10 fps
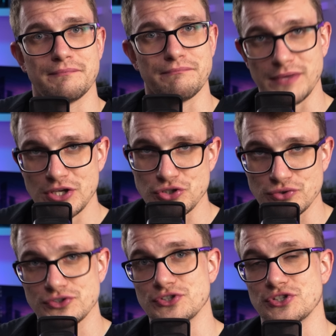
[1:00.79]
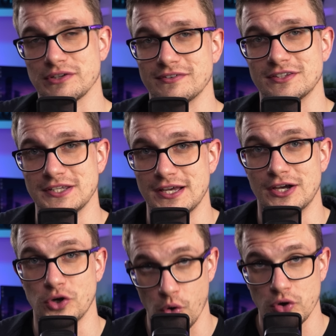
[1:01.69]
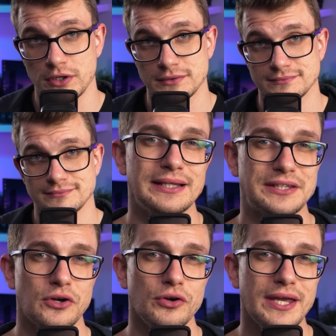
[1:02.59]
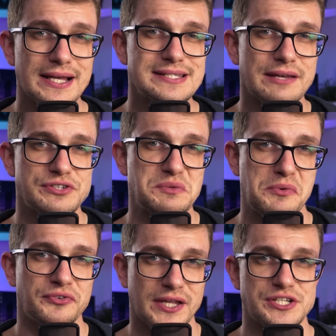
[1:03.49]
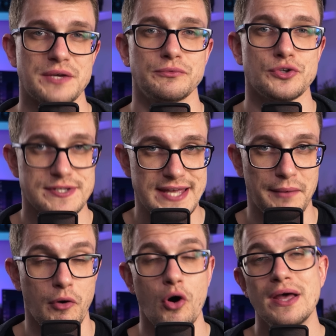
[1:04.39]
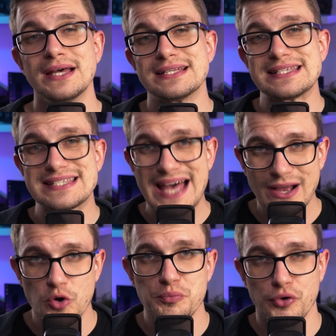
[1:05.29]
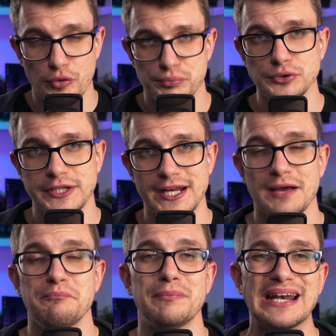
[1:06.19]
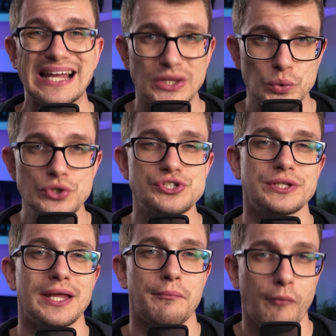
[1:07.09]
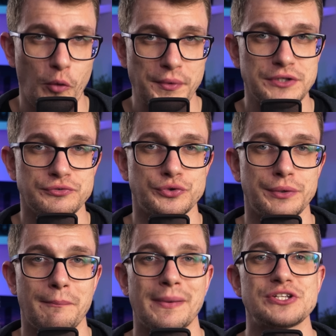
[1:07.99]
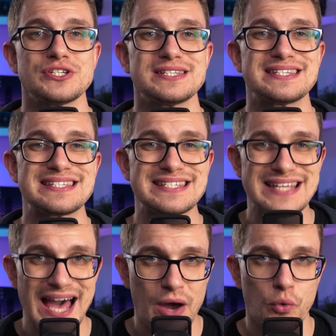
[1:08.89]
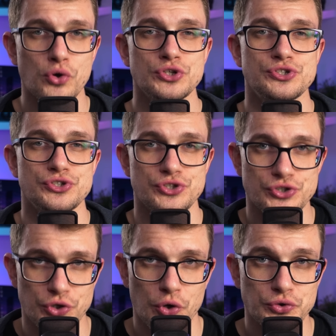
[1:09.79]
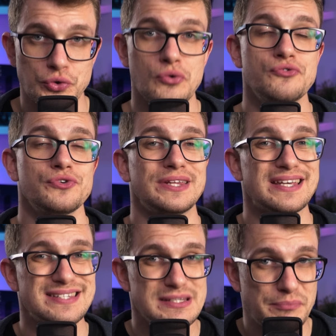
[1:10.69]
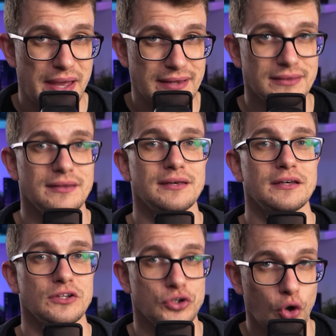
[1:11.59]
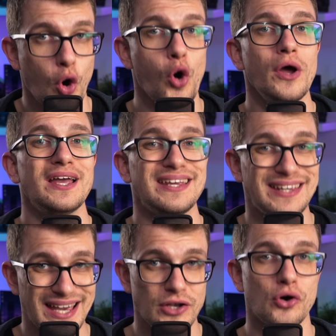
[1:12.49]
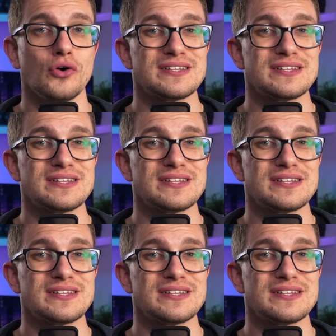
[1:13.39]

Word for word: miesiąc czy nawet rok. Dlatego ja zawsze powtarzam to samo. Zakup komputera planujcie na moment, w którym macie całość środków niezbędnych do jego